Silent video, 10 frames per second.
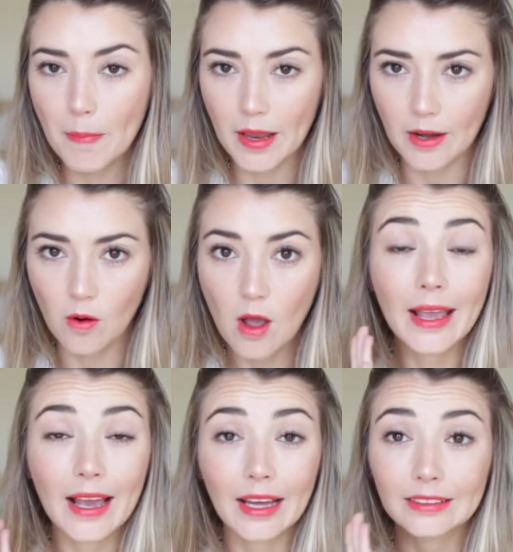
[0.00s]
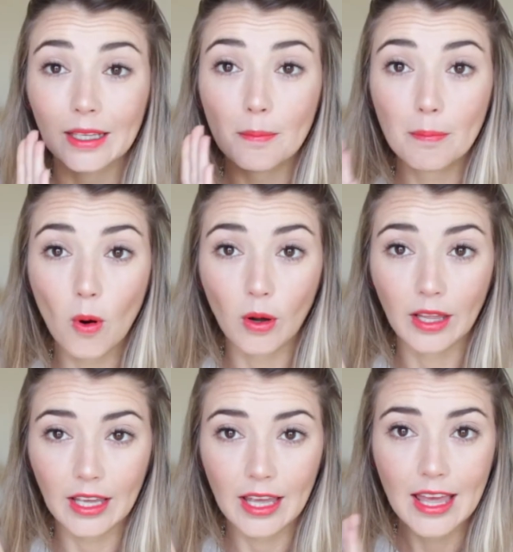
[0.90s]
pero me encantan
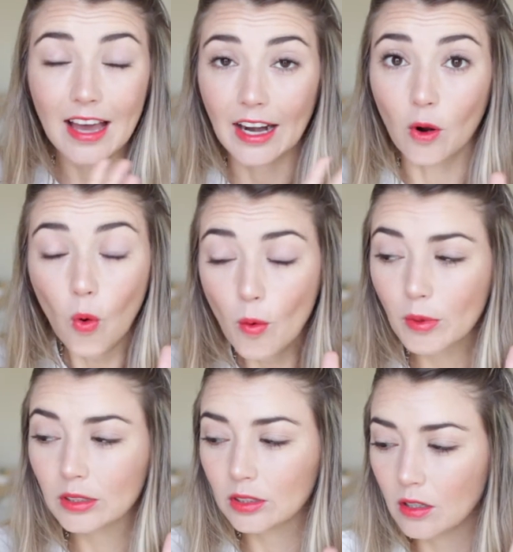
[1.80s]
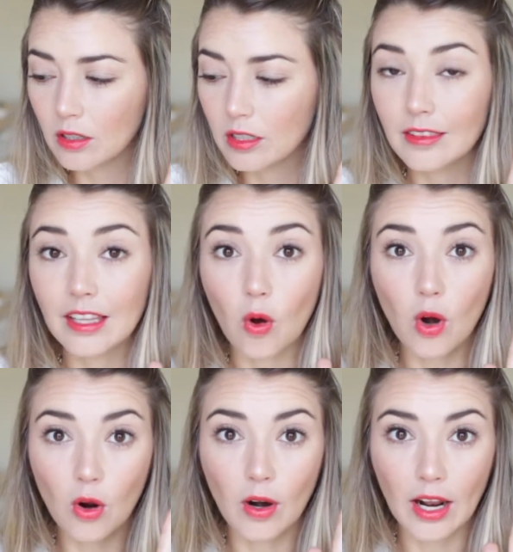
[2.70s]
porque dan un montón de
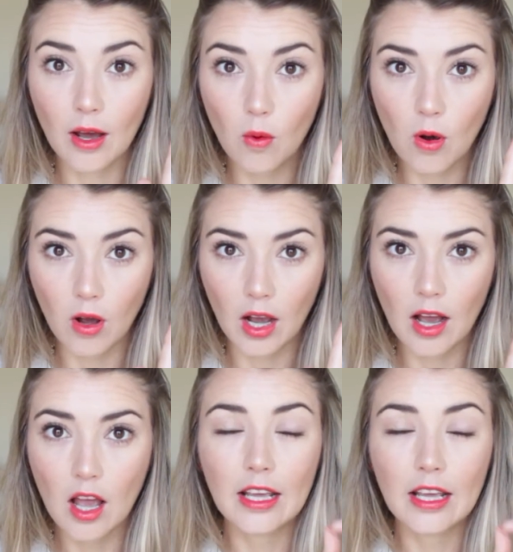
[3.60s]
color a la boca,